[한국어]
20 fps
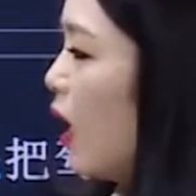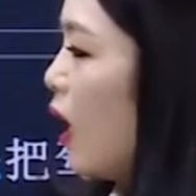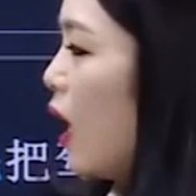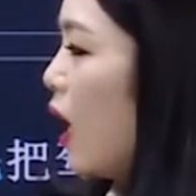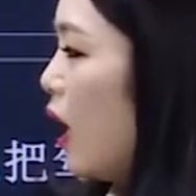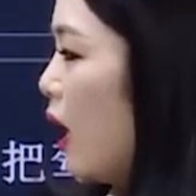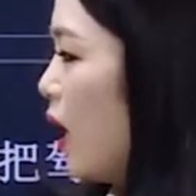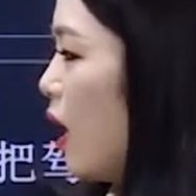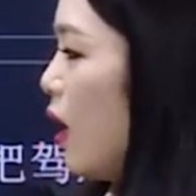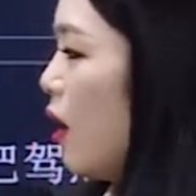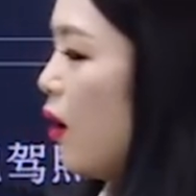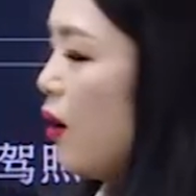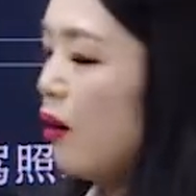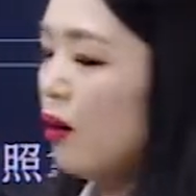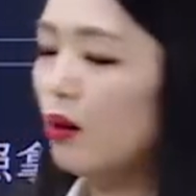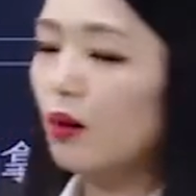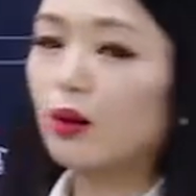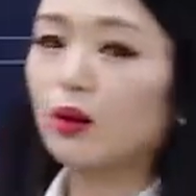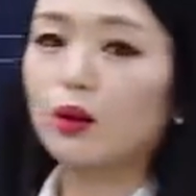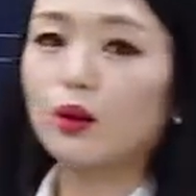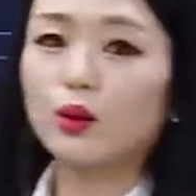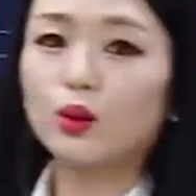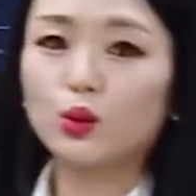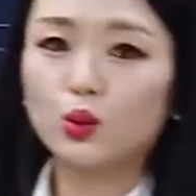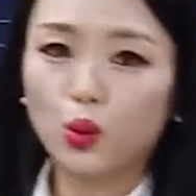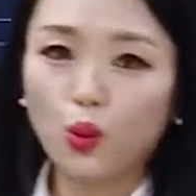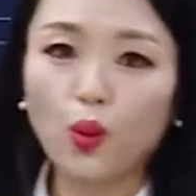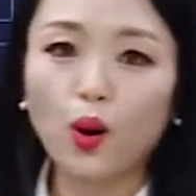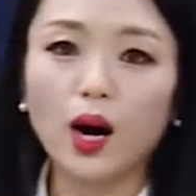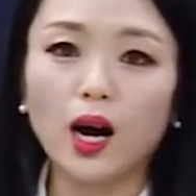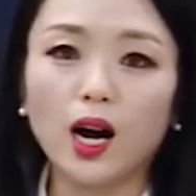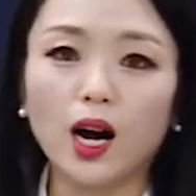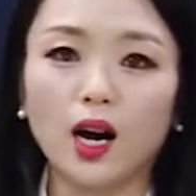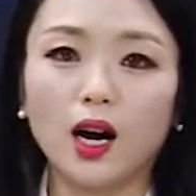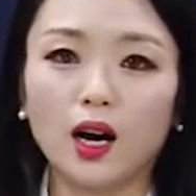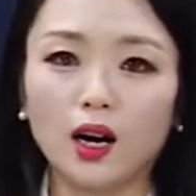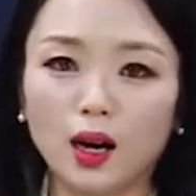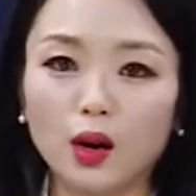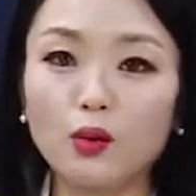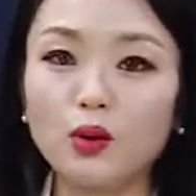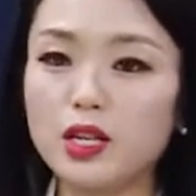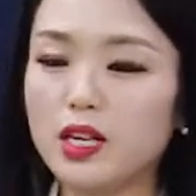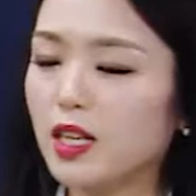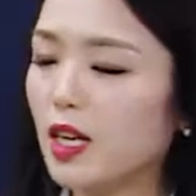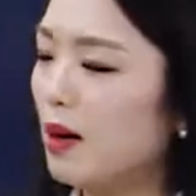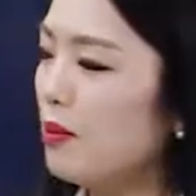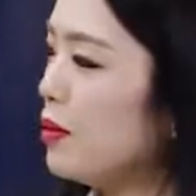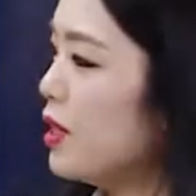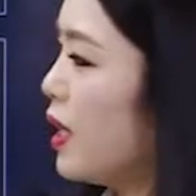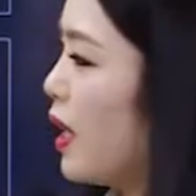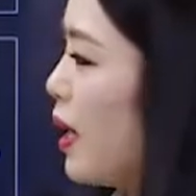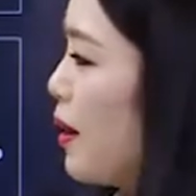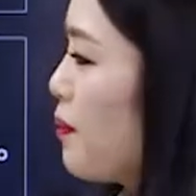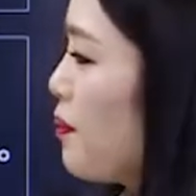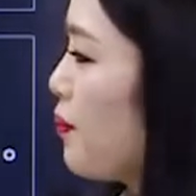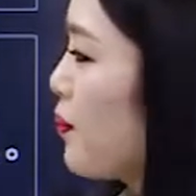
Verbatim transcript: 好 좋아 라고 이야기합니다.